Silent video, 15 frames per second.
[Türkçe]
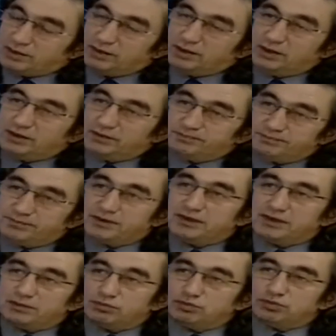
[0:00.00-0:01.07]
e,
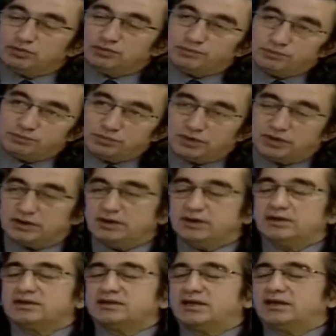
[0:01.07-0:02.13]
yine bu
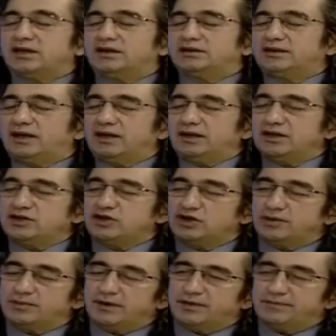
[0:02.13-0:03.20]
e, sedanter
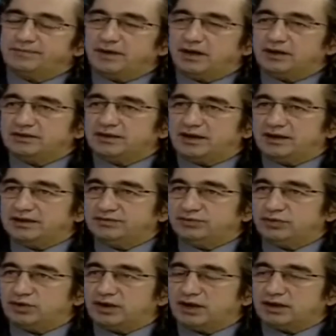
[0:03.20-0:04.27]
yaşama
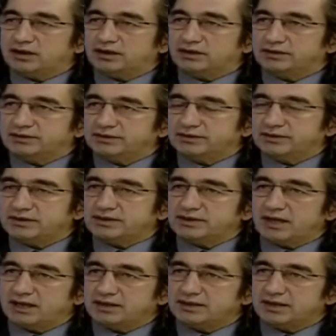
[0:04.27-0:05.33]
alternatif olarak
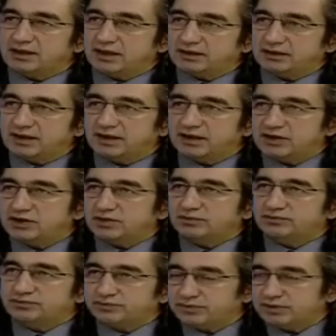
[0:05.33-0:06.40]
e, yani sedanter
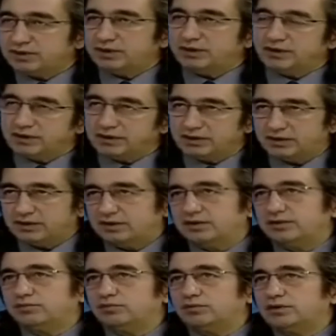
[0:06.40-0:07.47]
yaşamın, e,
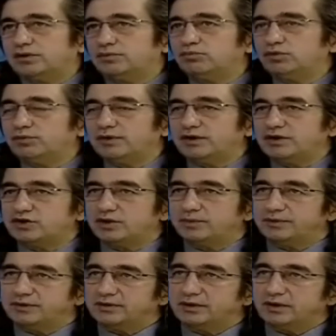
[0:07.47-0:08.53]
immobil
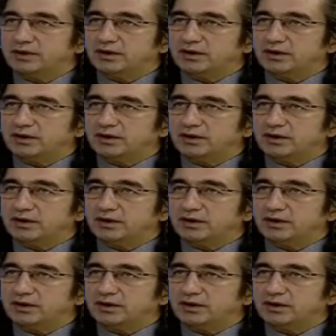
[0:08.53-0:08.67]
yaşamın